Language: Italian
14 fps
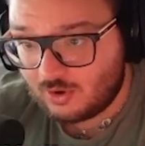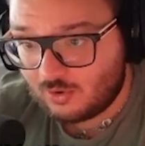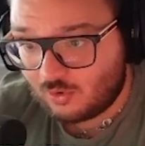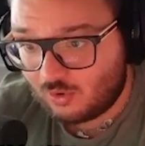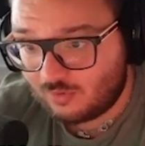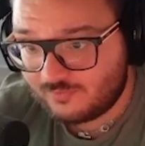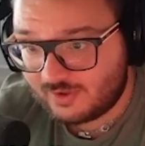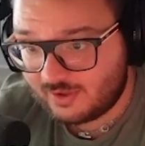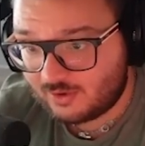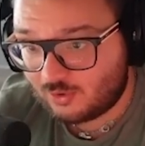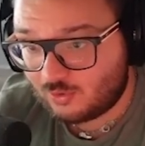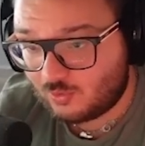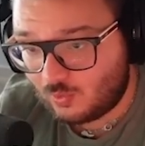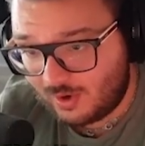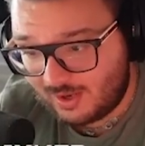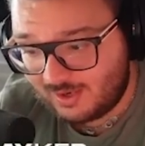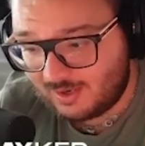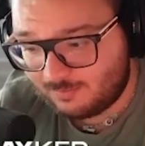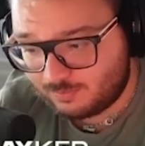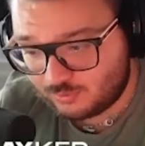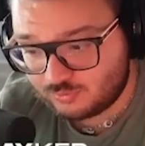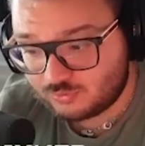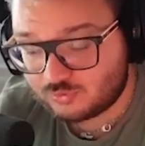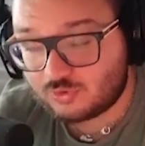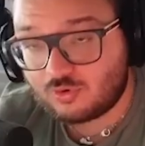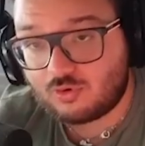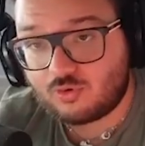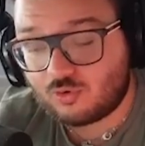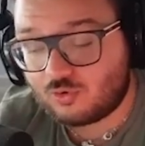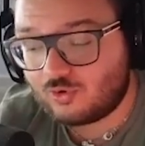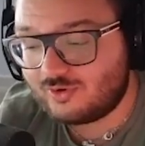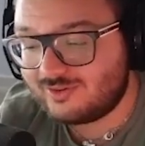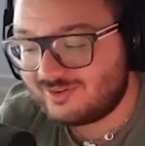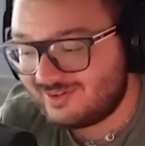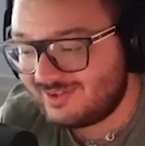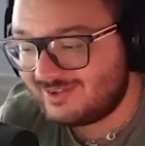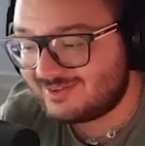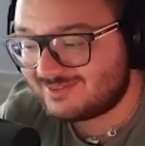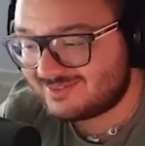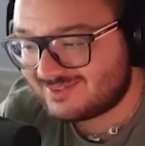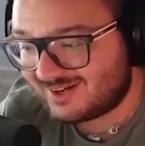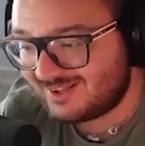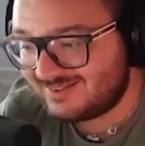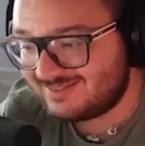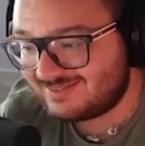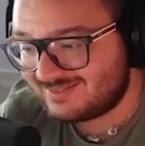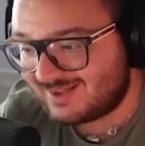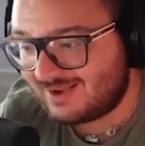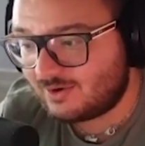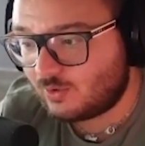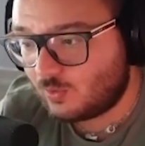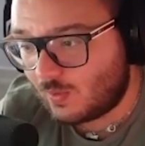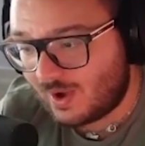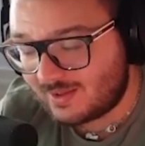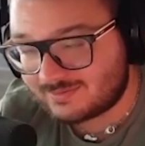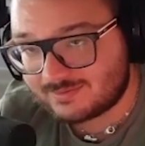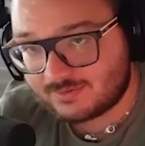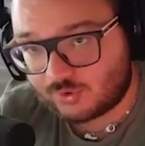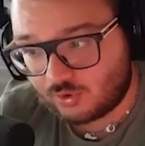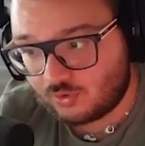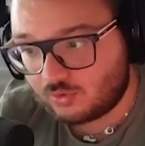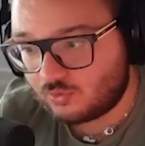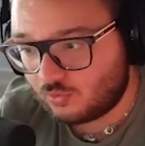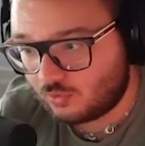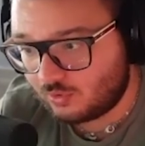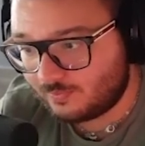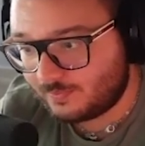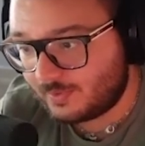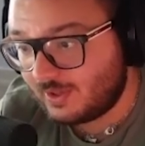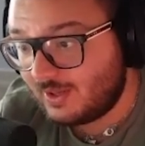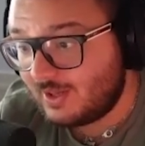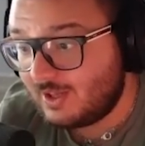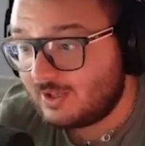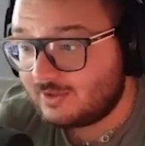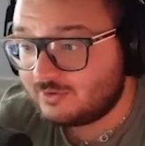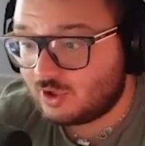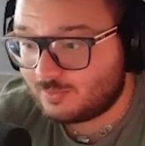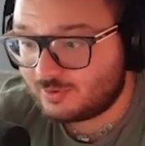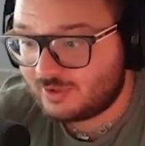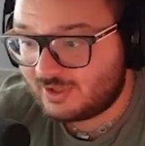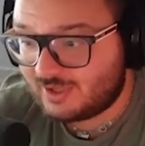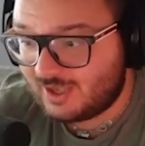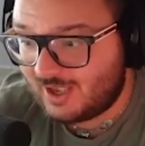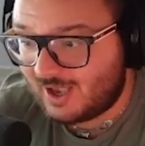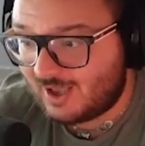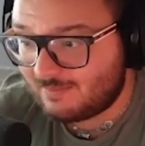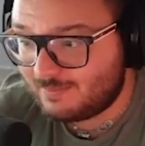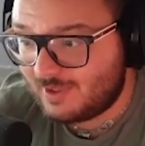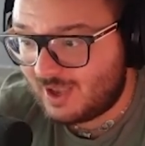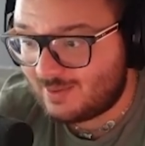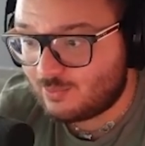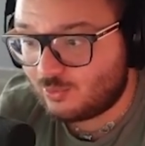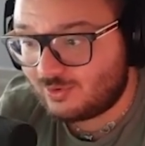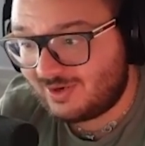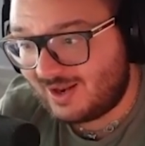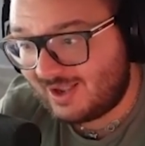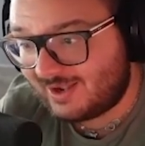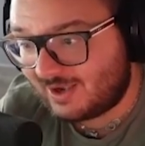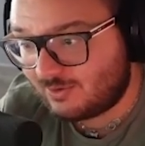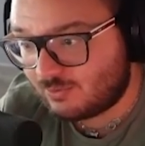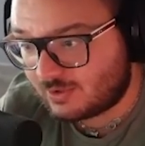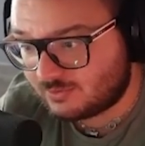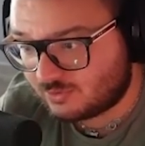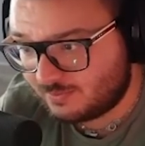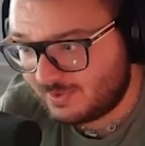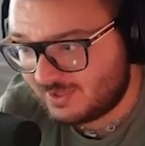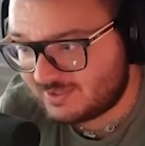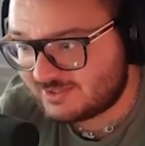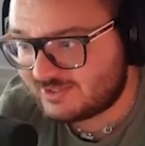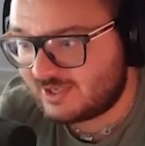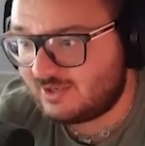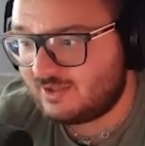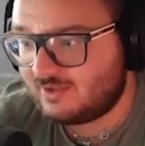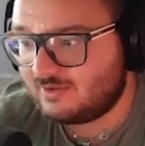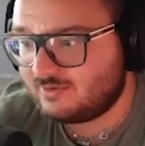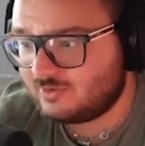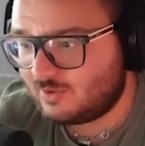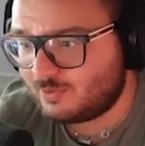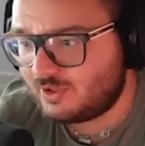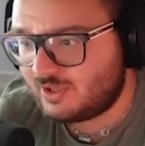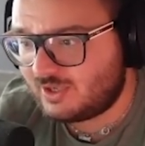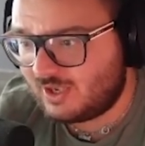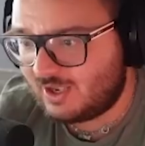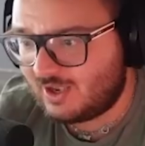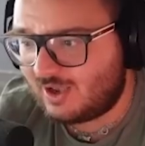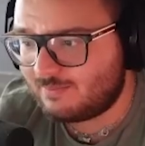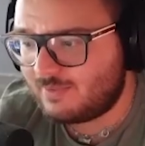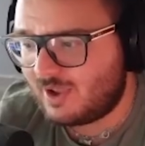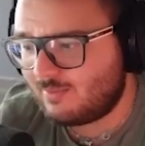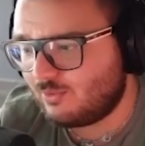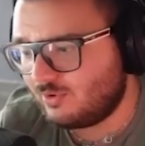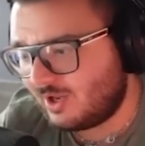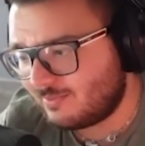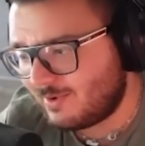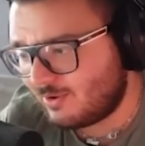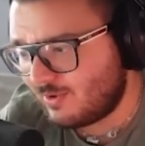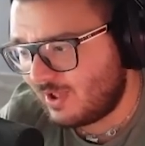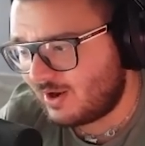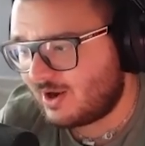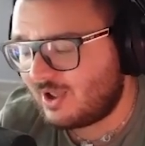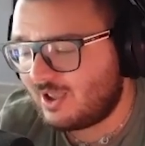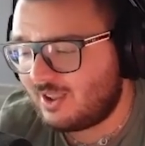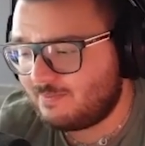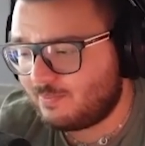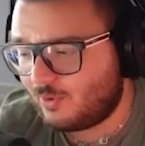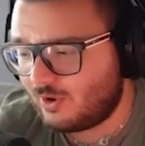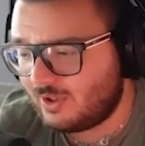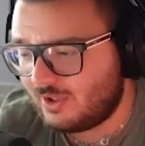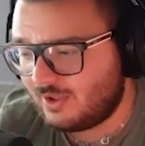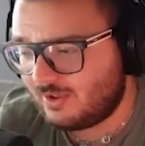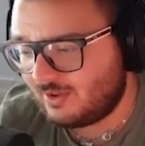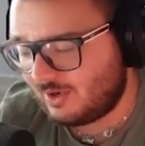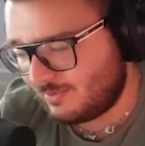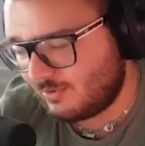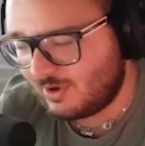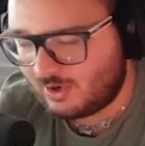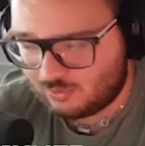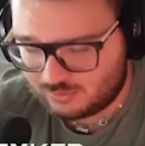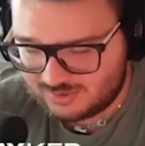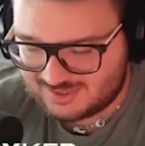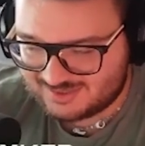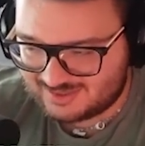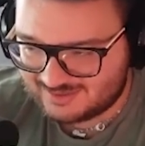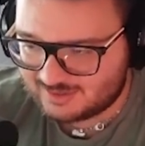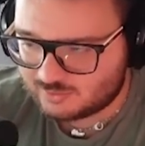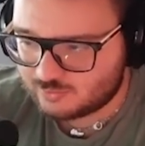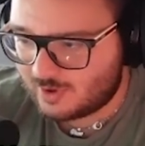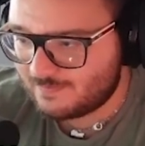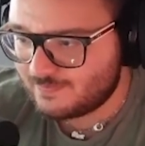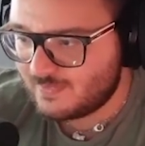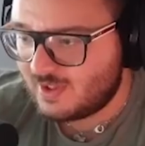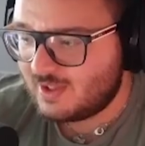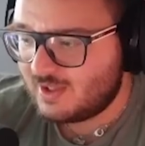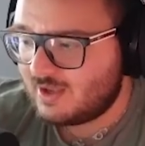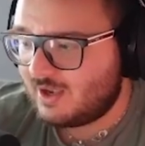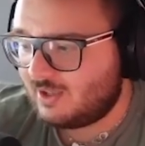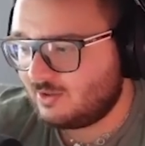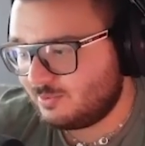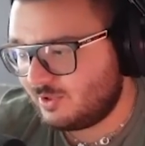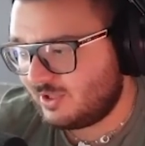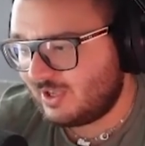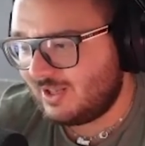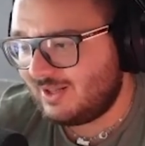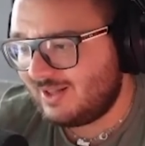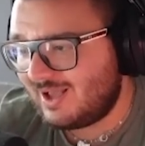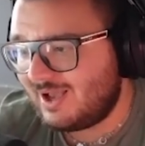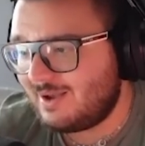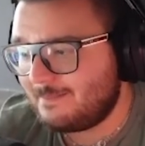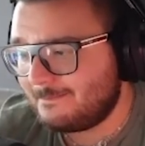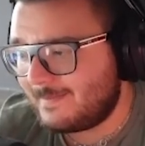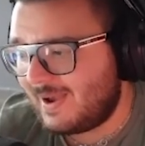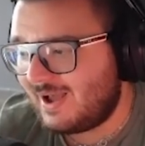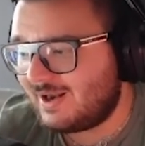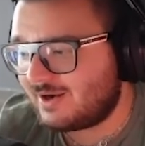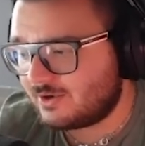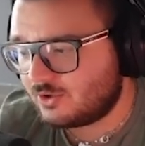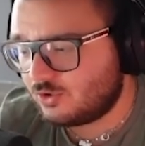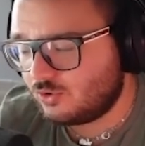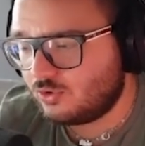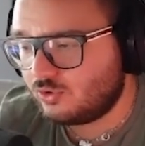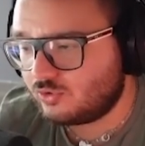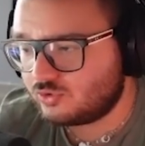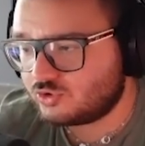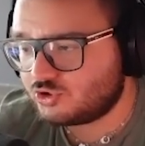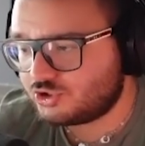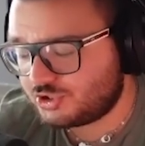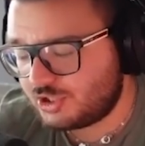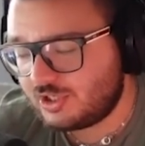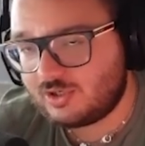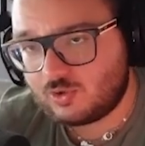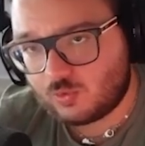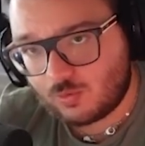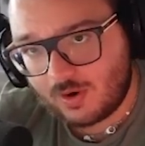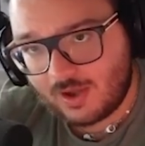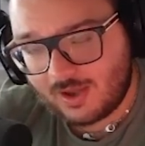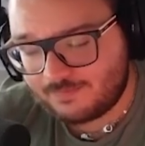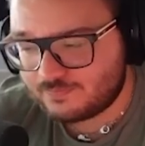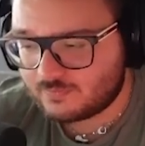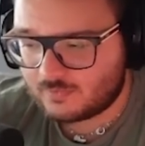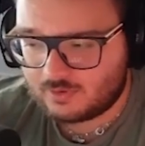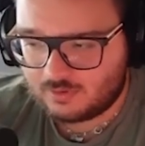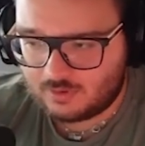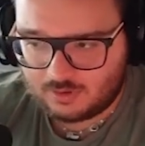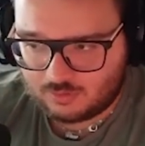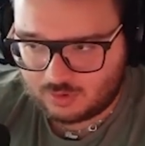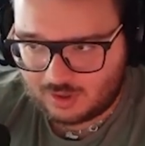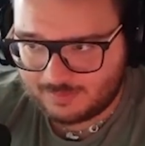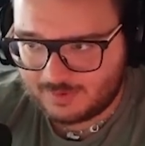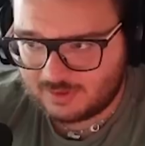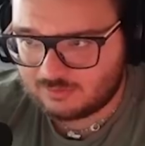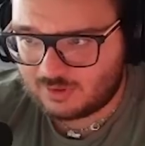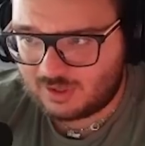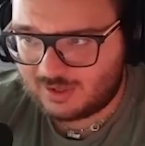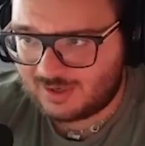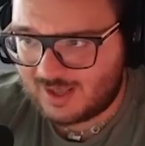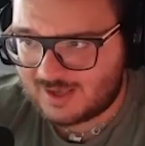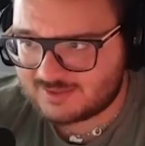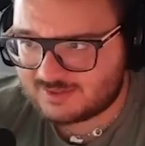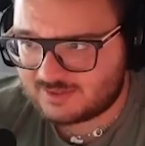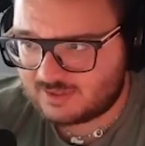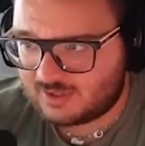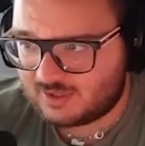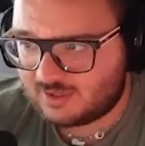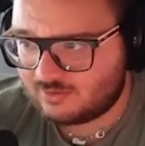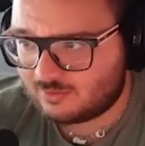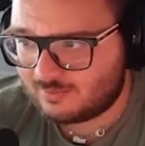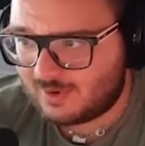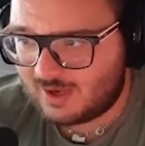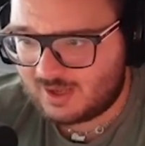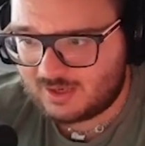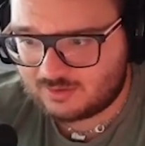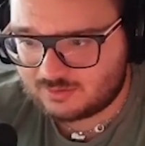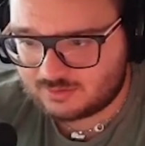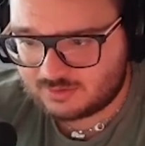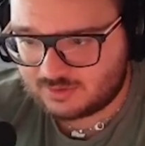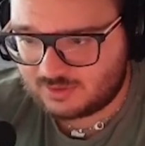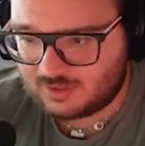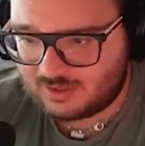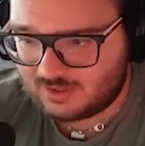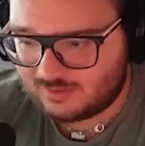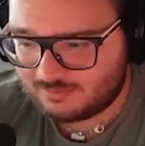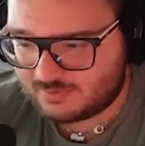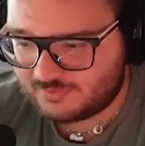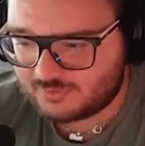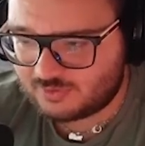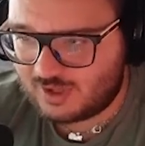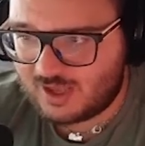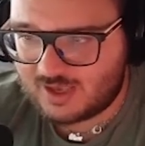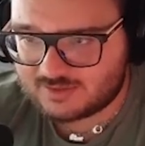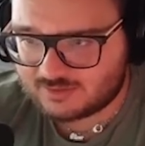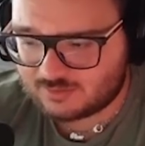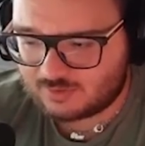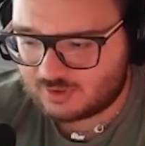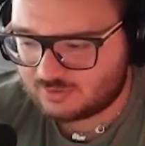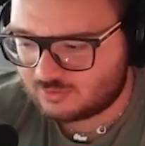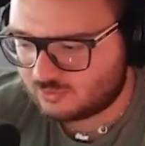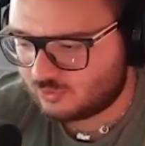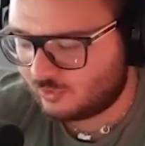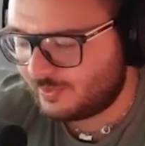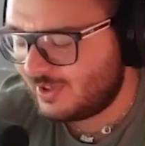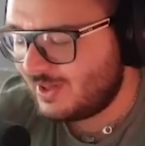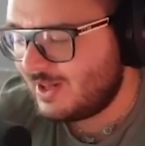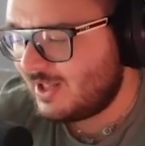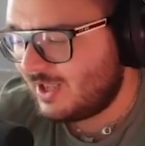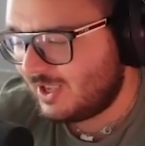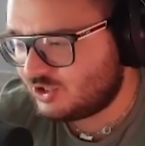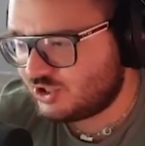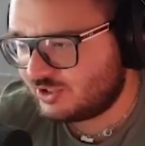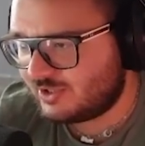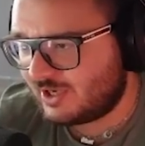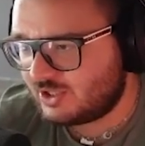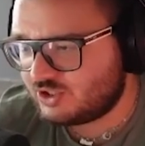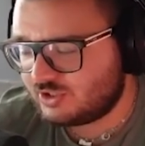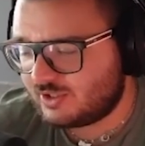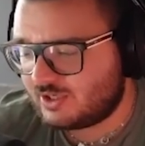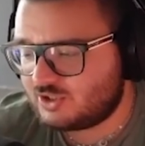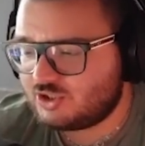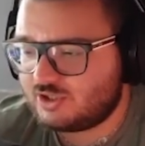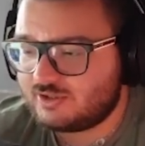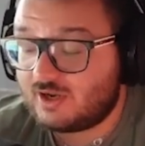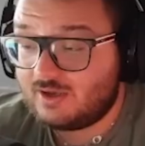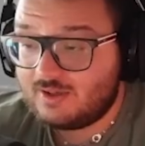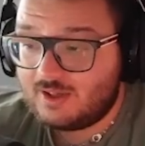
ovvero quella appunto con i 34 colpi. Dopodiché abbiamo l'H4 Pixel, dopodiché abbiamo l'armaguerra e poi l'armaguerra con i 72, e dopodiché la Marco 5 eh, con la build, quella classica, normale, con la perfetto rest 48 colpi, eccetera, eccetera, eccetera.